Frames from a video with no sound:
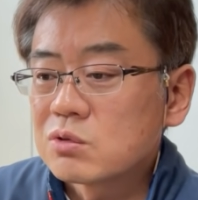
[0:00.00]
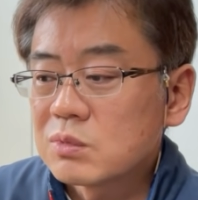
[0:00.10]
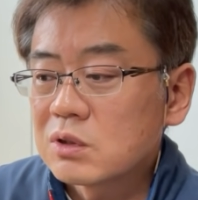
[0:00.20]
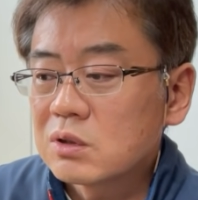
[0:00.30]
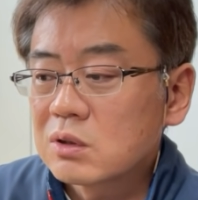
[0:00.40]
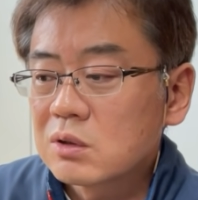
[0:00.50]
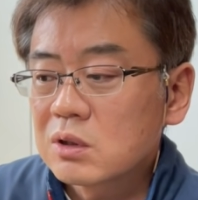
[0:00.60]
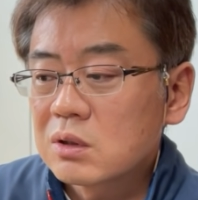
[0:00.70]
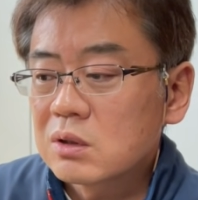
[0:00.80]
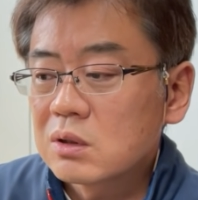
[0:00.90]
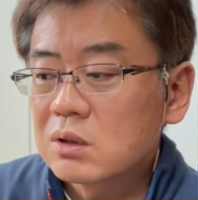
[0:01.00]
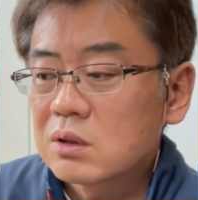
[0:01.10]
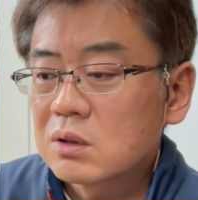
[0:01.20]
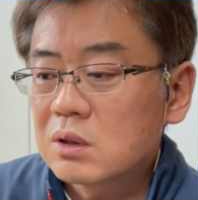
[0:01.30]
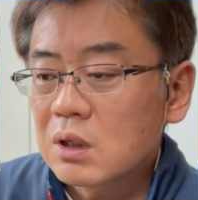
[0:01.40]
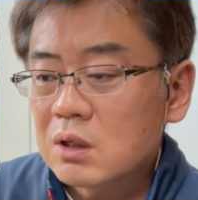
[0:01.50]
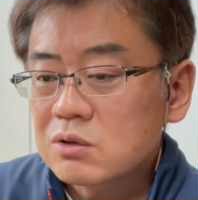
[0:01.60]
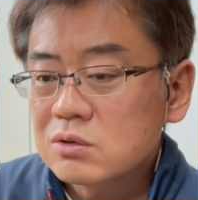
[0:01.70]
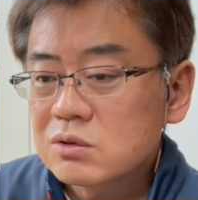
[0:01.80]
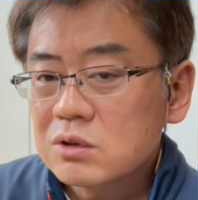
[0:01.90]
子見
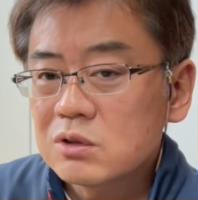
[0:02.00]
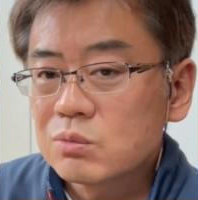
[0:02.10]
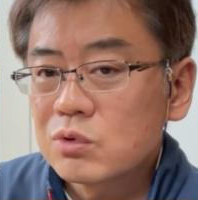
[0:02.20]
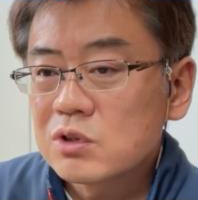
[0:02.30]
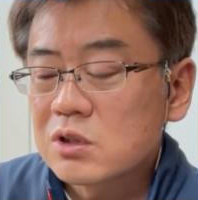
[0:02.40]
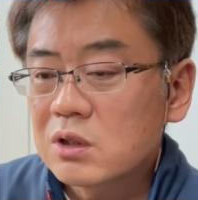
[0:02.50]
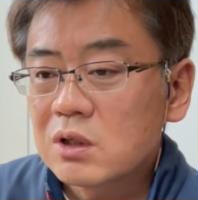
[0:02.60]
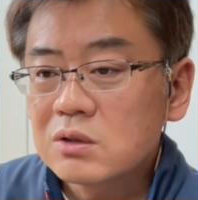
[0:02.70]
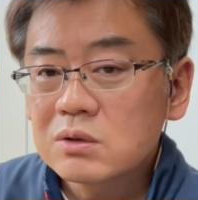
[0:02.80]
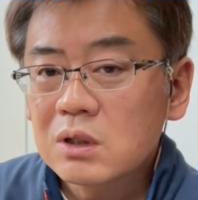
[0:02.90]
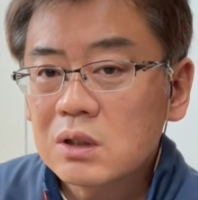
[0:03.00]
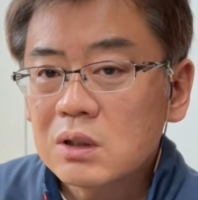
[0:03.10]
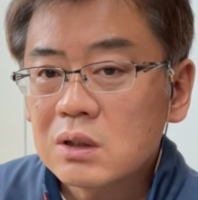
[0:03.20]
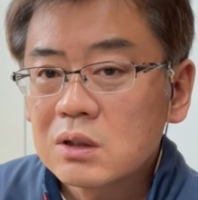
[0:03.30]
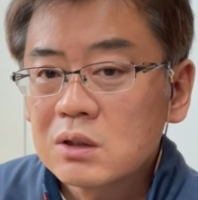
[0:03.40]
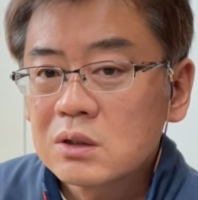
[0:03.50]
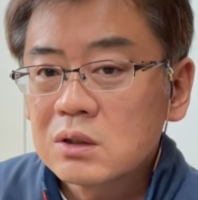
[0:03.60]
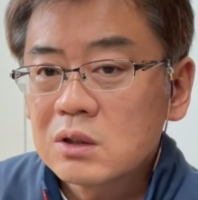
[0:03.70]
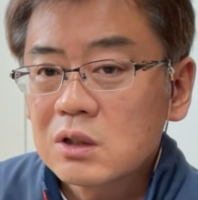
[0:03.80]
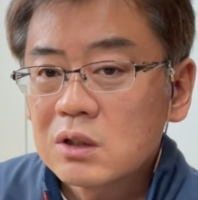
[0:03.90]
R3 をもう一台入れるか、
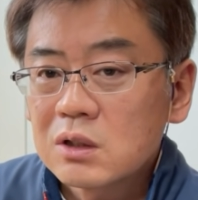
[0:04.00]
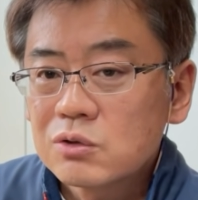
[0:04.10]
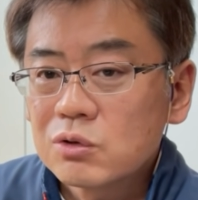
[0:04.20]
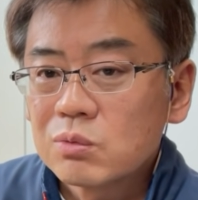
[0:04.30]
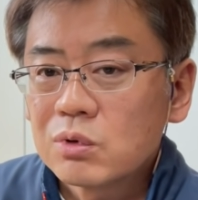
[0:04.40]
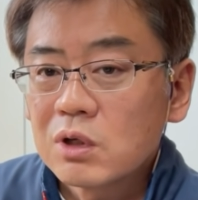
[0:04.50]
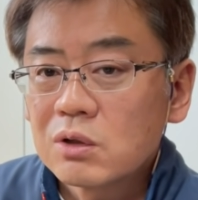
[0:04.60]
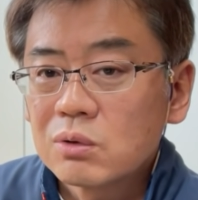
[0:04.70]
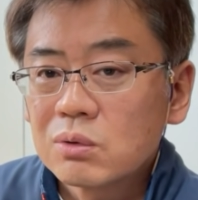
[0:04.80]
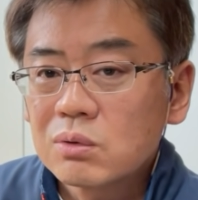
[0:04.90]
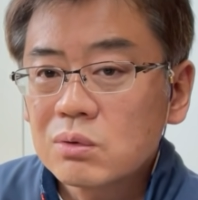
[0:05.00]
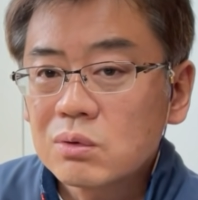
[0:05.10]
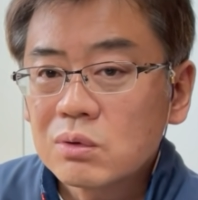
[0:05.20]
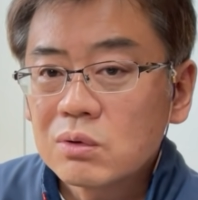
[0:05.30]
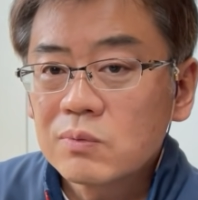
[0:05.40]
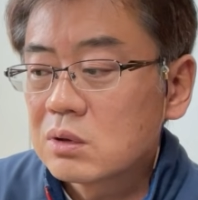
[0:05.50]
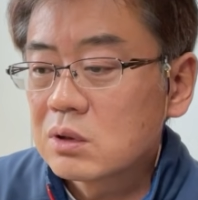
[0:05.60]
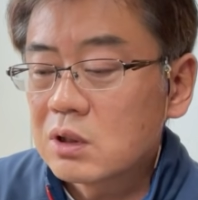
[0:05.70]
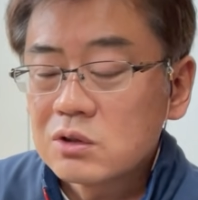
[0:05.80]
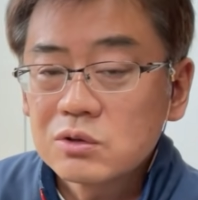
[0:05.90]
えー、超望遠用の
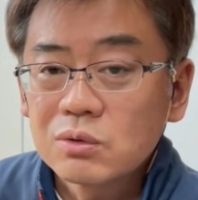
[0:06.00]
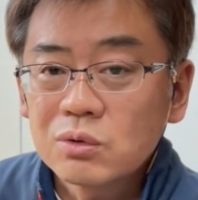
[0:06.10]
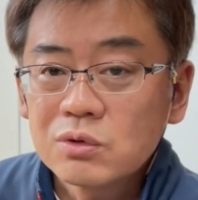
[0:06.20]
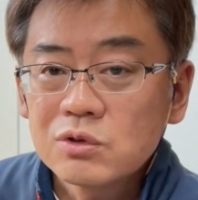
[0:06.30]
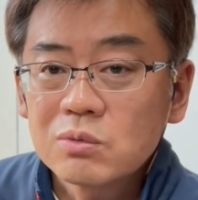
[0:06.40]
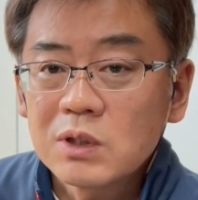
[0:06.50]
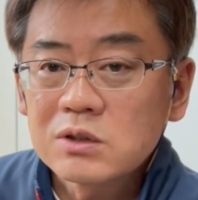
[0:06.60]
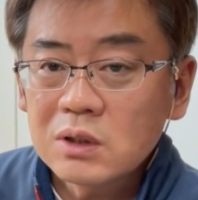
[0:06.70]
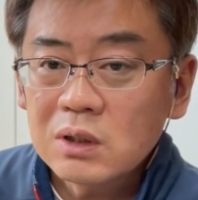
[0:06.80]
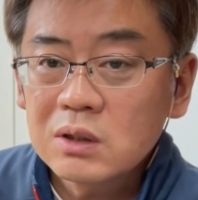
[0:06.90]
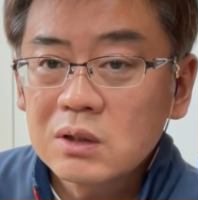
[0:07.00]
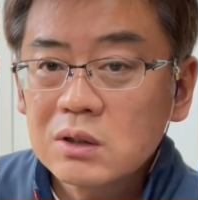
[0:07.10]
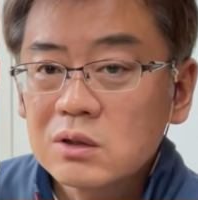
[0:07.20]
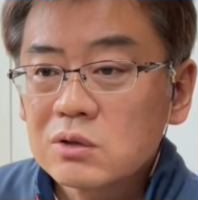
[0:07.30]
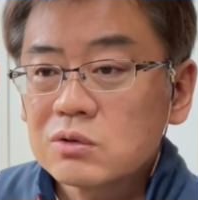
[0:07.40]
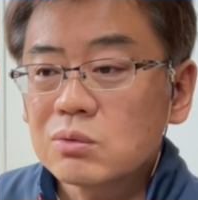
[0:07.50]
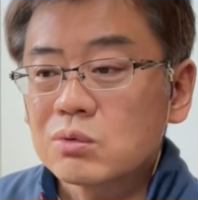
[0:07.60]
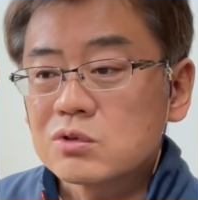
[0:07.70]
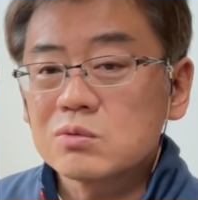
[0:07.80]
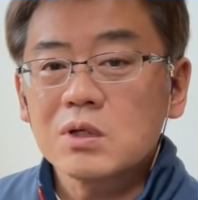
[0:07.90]
レンズの登場を待つかちょっ
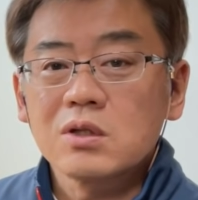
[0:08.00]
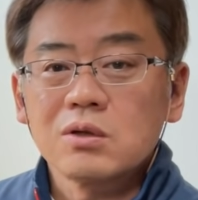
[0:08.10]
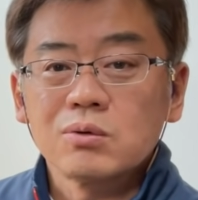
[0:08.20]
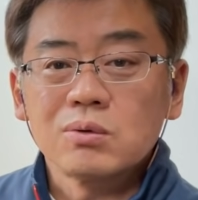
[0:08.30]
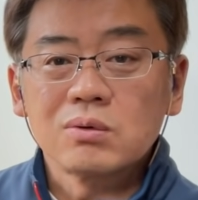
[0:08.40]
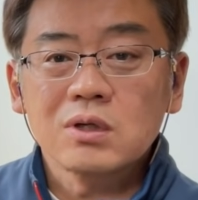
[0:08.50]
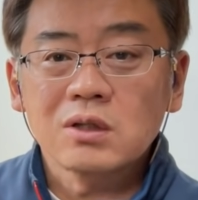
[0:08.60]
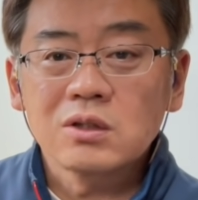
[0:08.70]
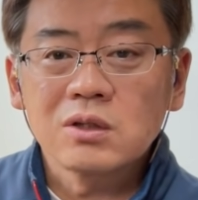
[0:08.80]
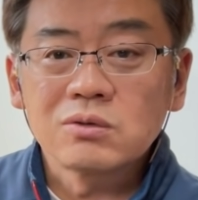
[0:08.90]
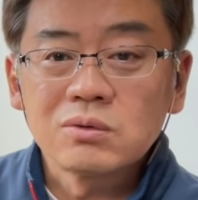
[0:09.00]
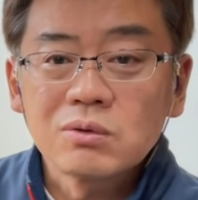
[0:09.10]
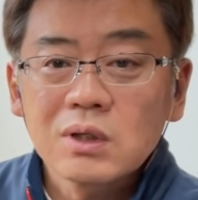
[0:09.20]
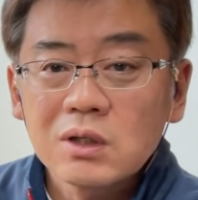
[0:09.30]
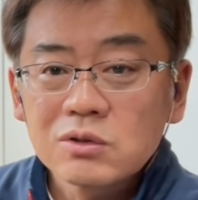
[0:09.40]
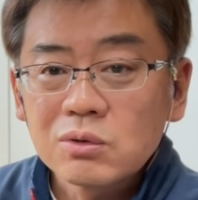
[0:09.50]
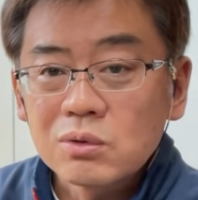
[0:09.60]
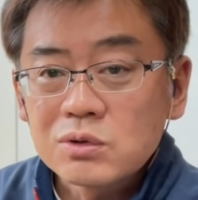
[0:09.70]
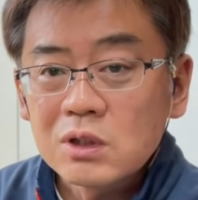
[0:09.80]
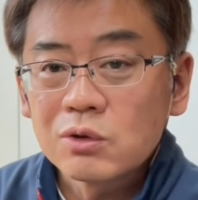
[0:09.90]
と全てを買っていくのはちょっと
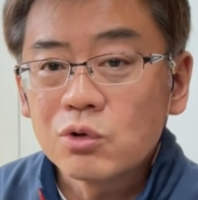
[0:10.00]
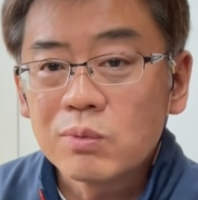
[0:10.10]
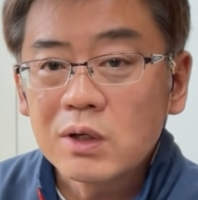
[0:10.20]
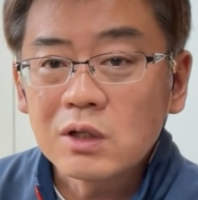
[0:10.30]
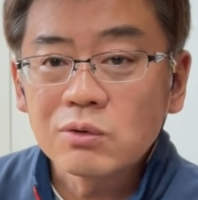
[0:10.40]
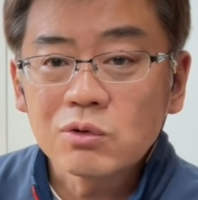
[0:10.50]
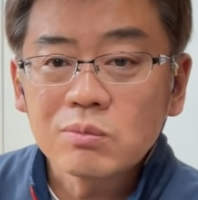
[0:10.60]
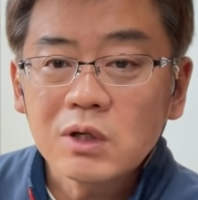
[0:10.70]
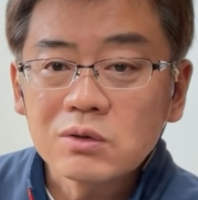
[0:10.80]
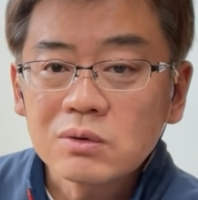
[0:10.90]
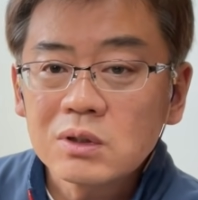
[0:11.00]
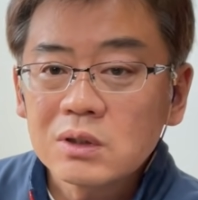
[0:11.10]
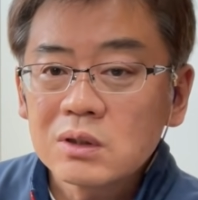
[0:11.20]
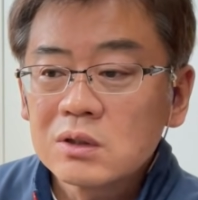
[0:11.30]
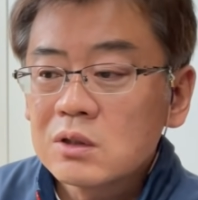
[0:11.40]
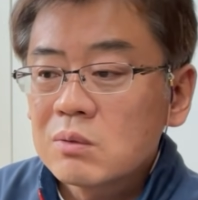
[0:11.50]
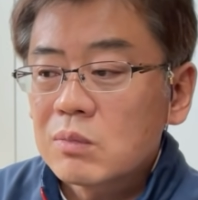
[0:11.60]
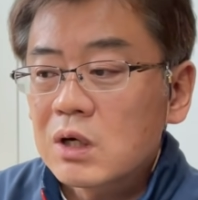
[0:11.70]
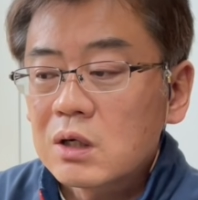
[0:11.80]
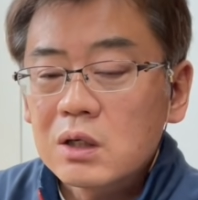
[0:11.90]
予算オーバーなところもあるので、
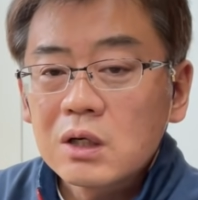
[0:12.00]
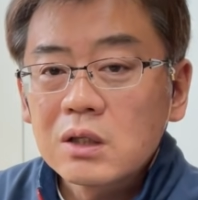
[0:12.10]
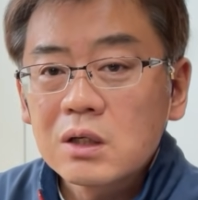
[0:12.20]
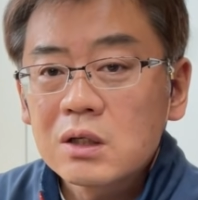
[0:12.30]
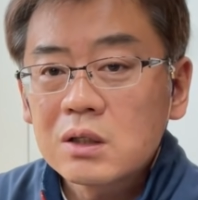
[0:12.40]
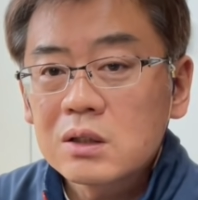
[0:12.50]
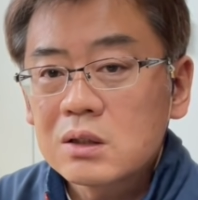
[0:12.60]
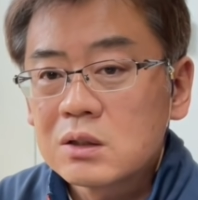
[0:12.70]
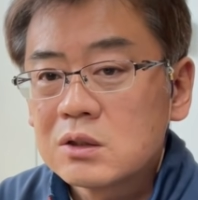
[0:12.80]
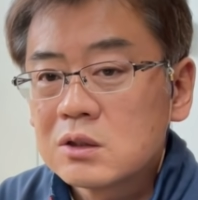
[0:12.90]
まあ、考えながら